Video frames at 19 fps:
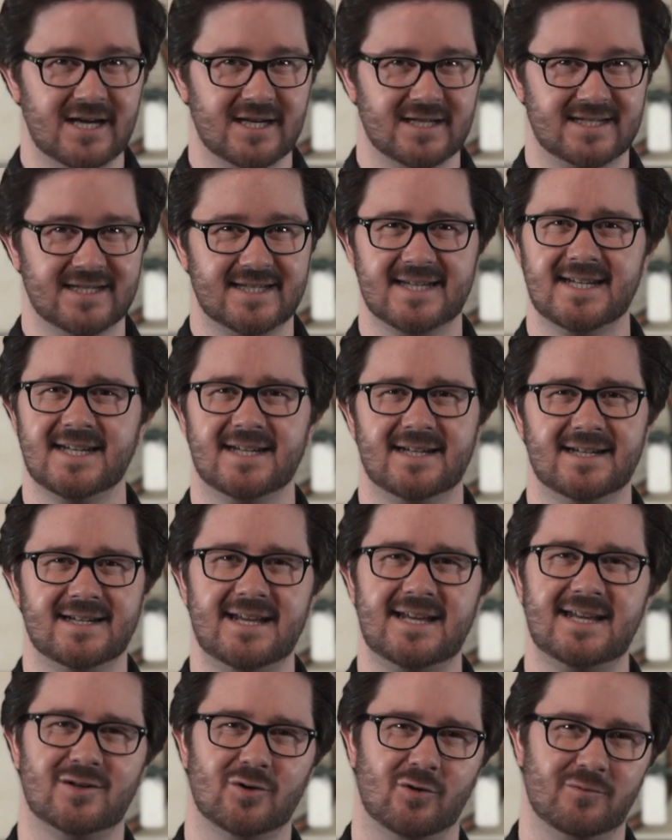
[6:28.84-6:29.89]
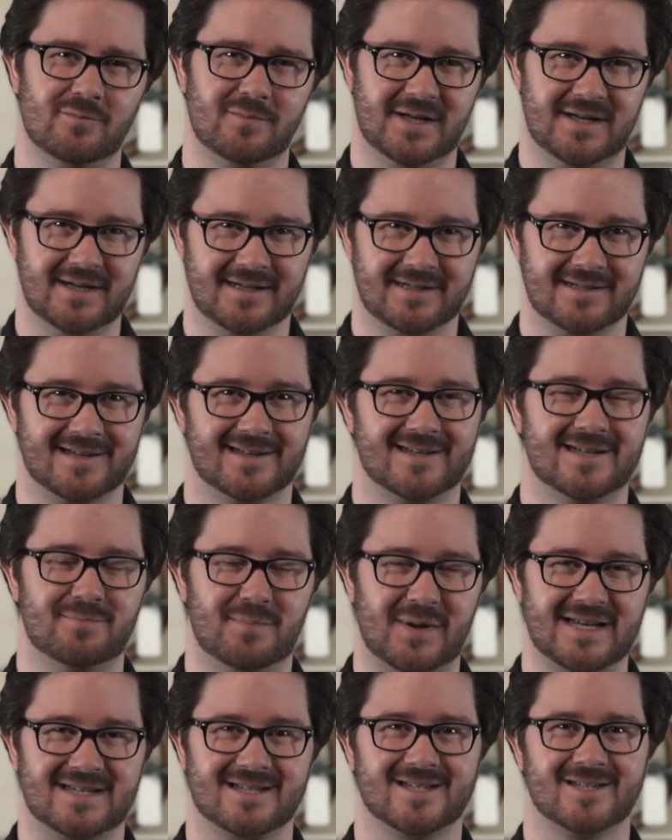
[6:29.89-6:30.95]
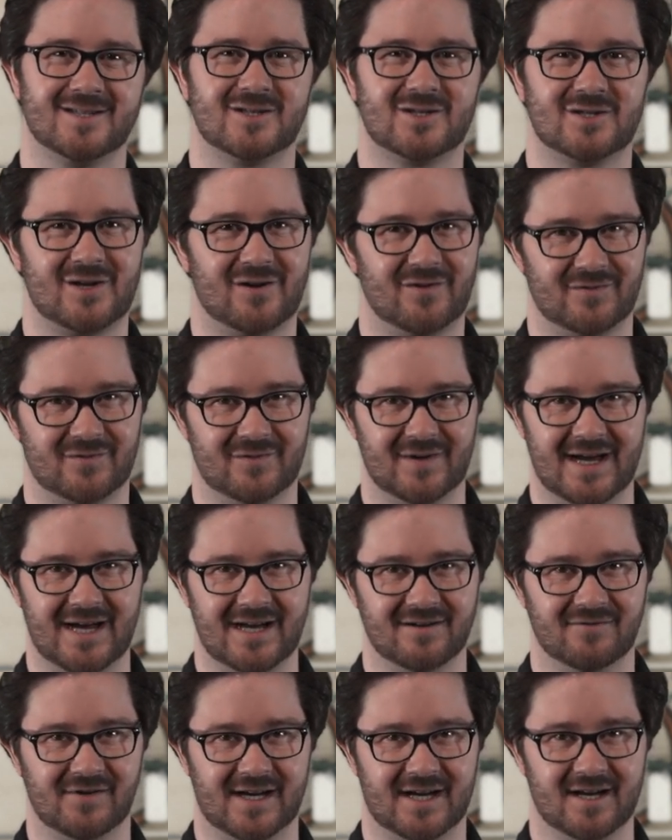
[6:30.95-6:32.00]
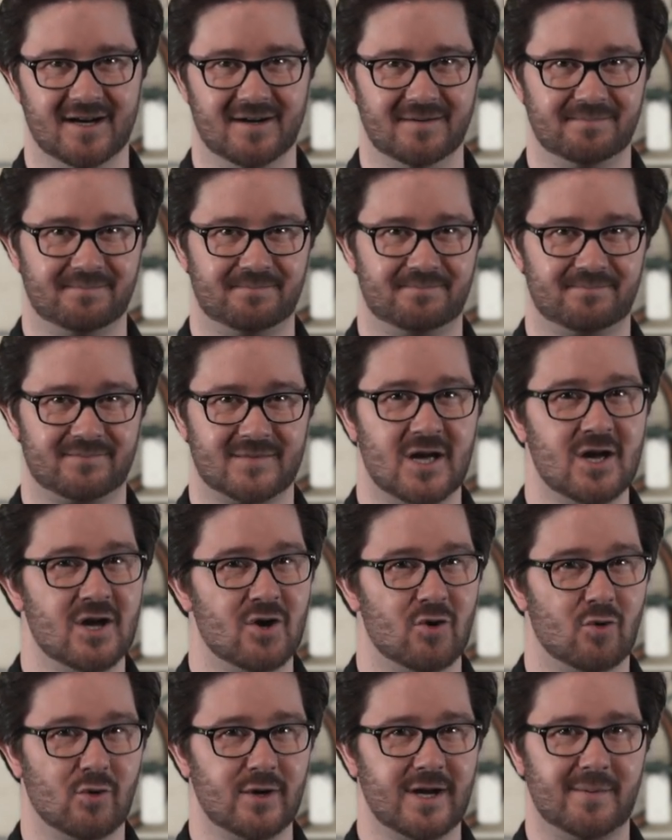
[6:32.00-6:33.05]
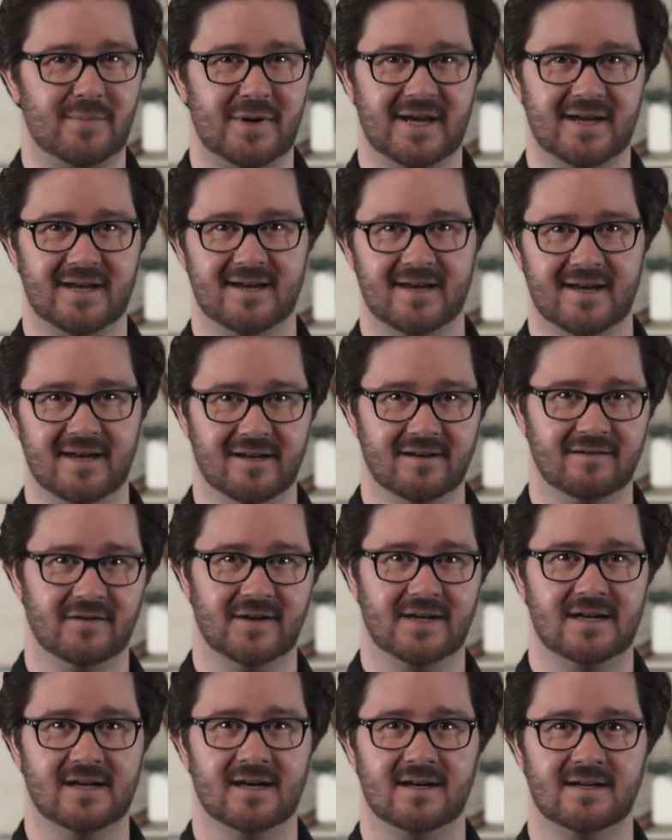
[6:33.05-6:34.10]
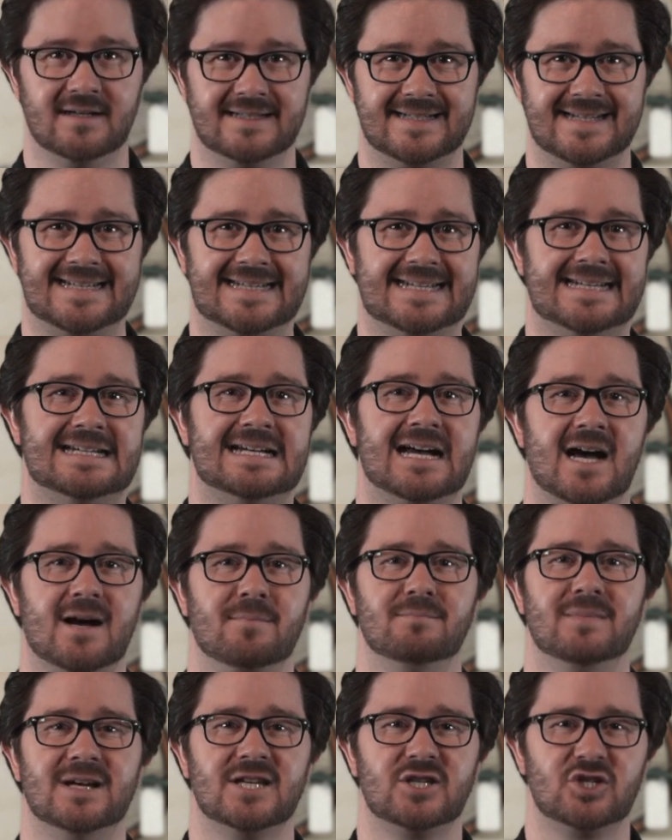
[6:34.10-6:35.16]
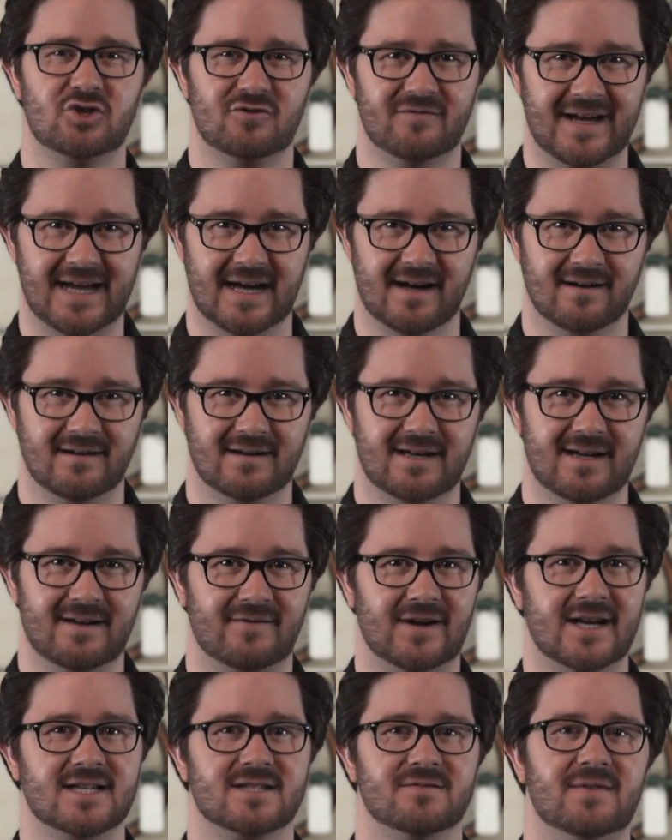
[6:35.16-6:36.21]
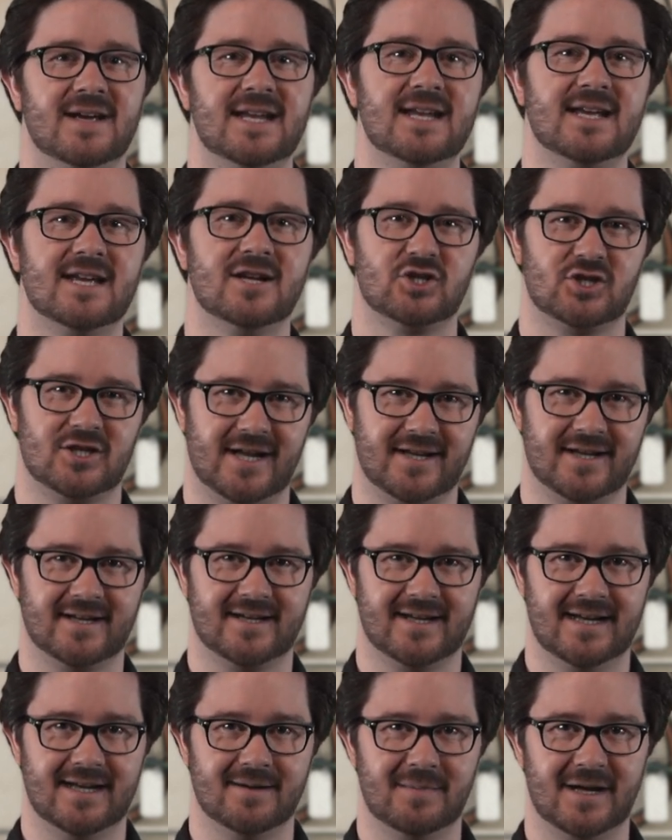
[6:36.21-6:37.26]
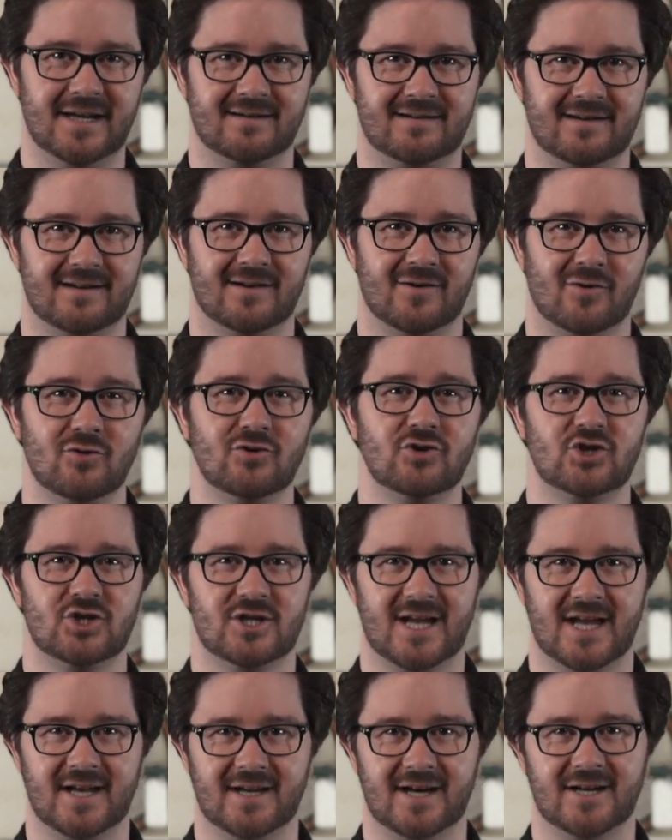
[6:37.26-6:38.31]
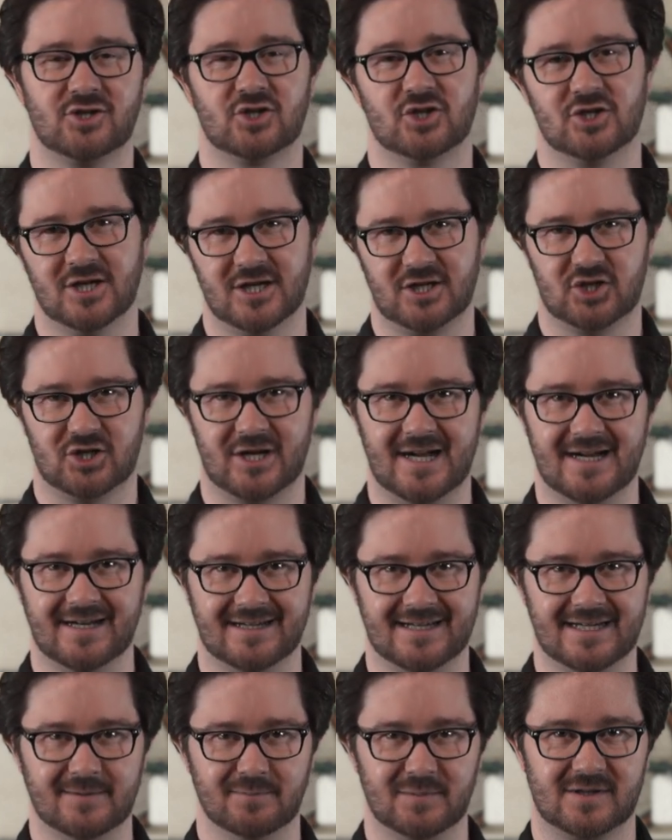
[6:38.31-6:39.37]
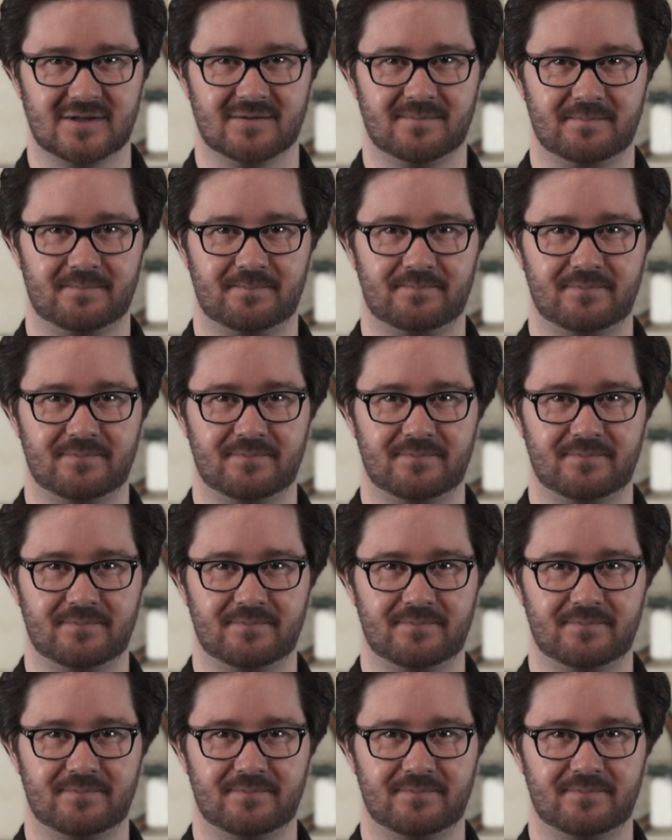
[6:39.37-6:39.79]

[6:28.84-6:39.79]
Sie sind nicht unbedingt die besten Softwareentwickler. Unabhängige Entwickler dagegen haben es schwer, weil es wenige Standardelemente und Standardschnittstellen gibt.